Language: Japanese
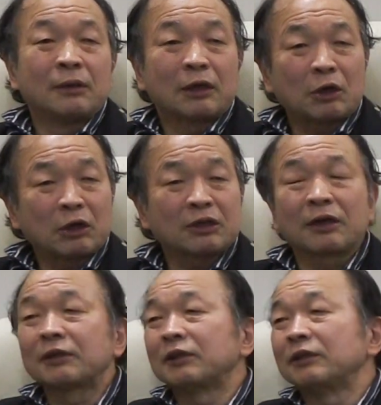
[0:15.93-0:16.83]
やはり
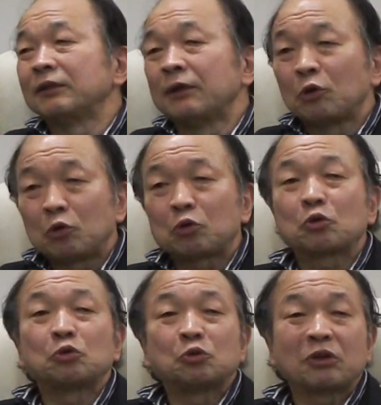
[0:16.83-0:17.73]
管理報
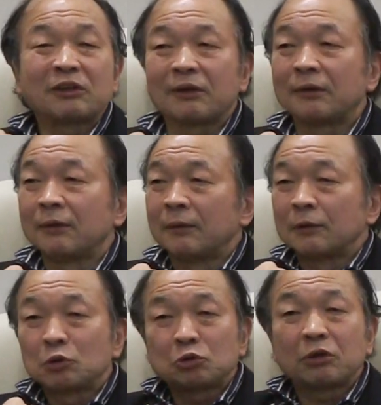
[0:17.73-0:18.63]
告を受けて
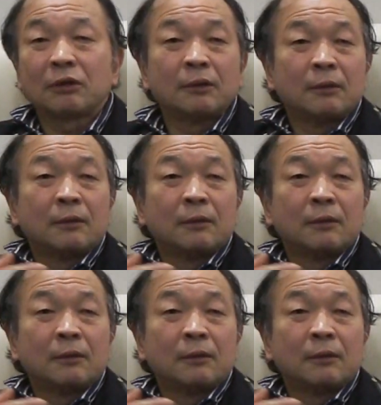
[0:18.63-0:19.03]
そして、